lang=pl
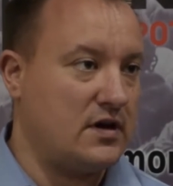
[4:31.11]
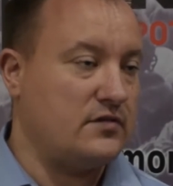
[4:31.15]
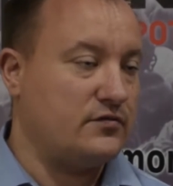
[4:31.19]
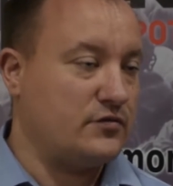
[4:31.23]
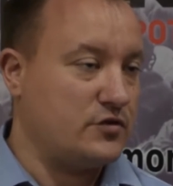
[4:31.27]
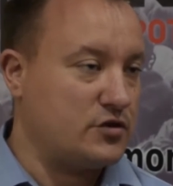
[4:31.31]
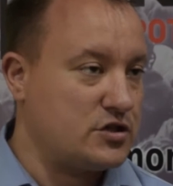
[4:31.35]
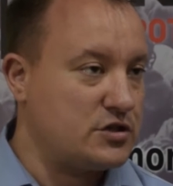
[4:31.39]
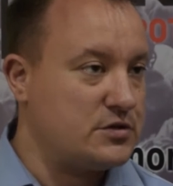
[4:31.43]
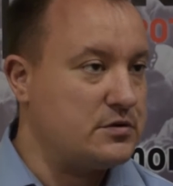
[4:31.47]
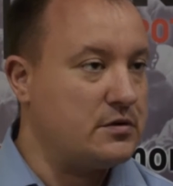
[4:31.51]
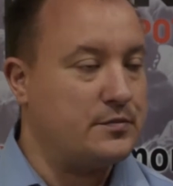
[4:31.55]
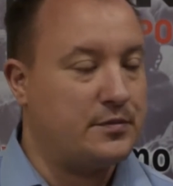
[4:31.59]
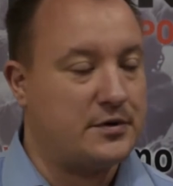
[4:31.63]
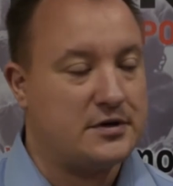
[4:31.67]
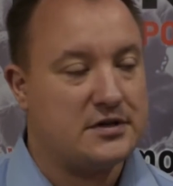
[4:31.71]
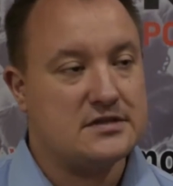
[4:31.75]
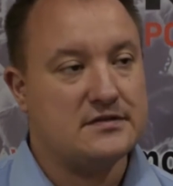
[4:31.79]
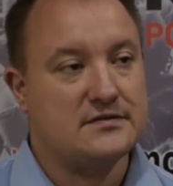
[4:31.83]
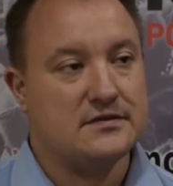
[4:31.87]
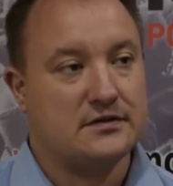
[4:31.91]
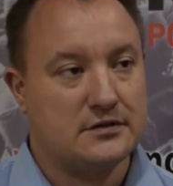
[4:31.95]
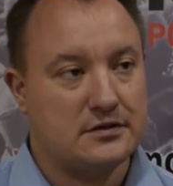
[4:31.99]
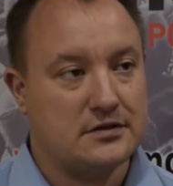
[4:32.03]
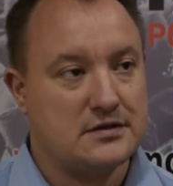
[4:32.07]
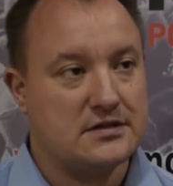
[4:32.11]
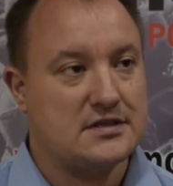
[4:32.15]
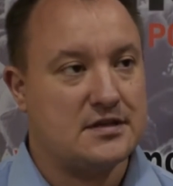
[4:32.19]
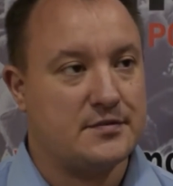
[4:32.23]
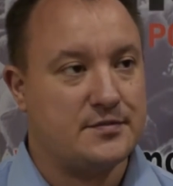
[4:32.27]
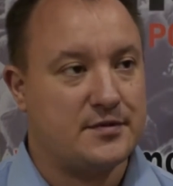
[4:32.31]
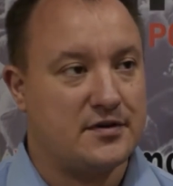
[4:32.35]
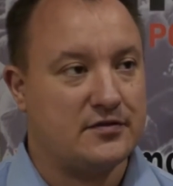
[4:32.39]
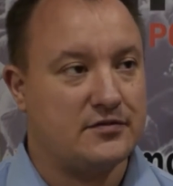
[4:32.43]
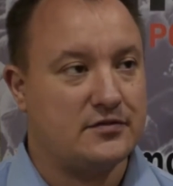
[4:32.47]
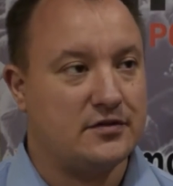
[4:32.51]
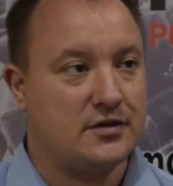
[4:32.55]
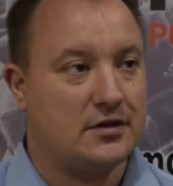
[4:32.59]
A wierzcie mi Państwo, to jest
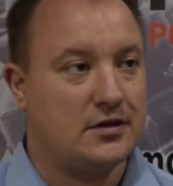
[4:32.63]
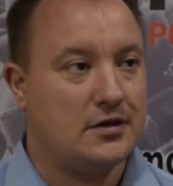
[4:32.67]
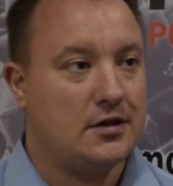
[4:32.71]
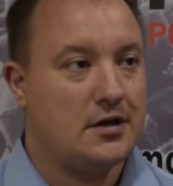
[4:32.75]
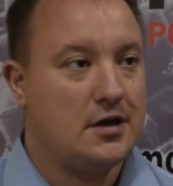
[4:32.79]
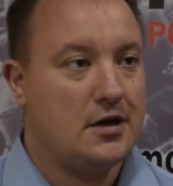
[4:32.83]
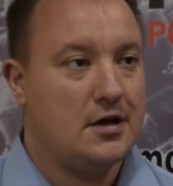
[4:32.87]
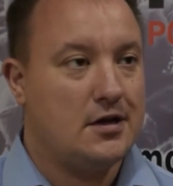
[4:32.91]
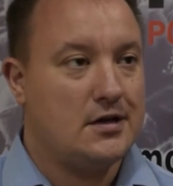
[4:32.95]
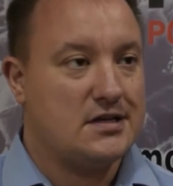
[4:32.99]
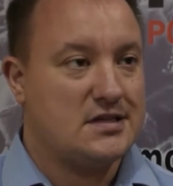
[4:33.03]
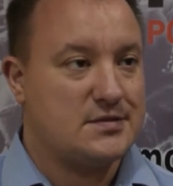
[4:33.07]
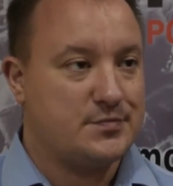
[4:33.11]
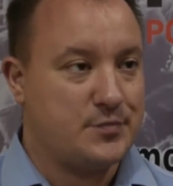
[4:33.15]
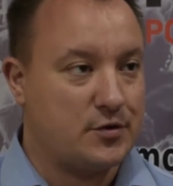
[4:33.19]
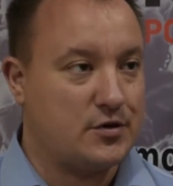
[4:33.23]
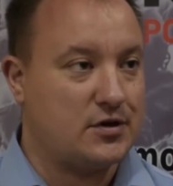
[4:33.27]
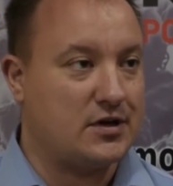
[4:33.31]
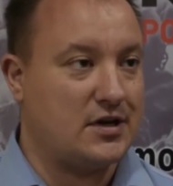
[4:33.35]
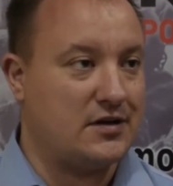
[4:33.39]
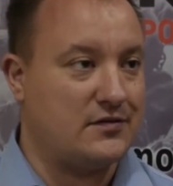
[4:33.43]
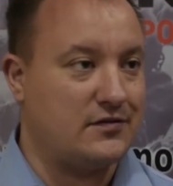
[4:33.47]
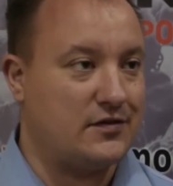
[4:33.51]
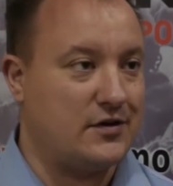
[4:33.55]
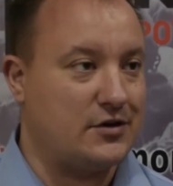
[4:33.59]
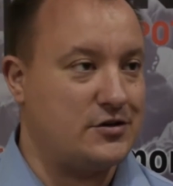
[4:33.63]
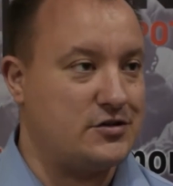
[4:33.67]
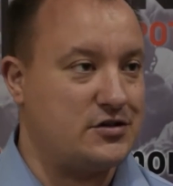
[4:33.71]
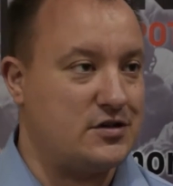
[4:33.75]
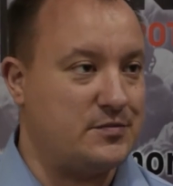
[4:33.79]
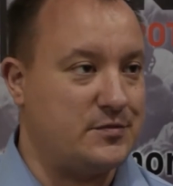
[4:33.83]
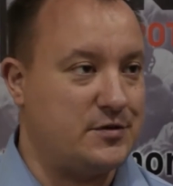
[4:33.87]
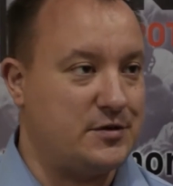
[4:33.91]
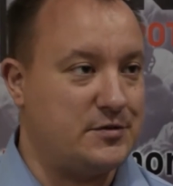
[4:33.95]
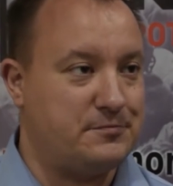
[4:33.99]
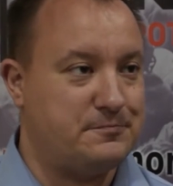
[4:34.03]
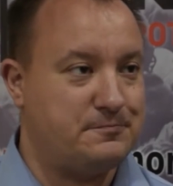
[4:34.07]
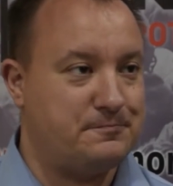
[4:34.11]
naprawdę spory kawałek ziemi.